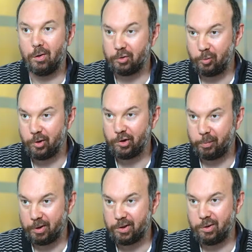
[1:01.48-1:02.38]
Autre point que
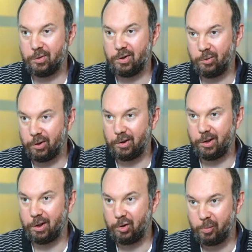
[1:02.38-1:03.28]
j'apprécie au sein du
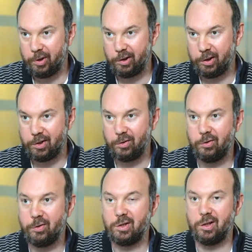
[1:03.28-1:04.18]
Crédit Agricole
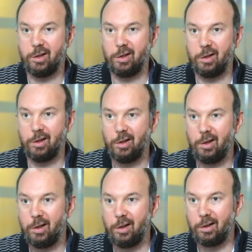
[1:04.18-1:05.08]
Pyrénées-Gascogne, c'est
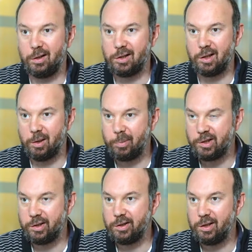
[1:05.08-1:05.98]
euh, sa
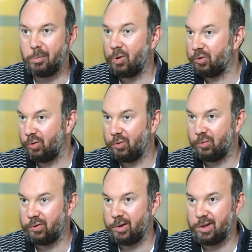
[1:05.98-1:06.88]
capacité à prendre en
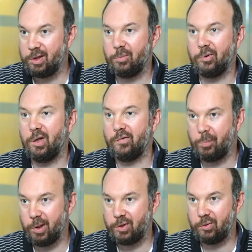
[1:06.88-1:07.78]
compte les éléments de la
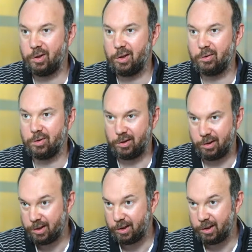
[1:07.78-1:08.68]
vie personnelle
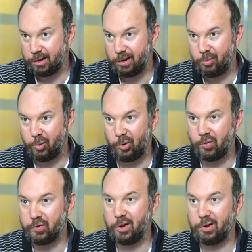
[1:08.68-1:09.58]
des salariés pour
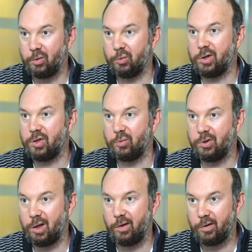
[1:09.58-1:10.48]
leur offrir des conditions
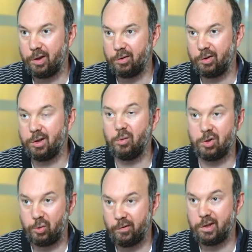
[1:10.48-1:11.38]
de travail en
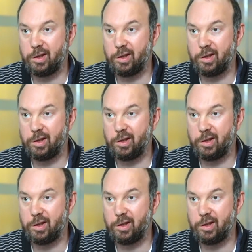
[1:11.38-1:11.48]
adéquation avec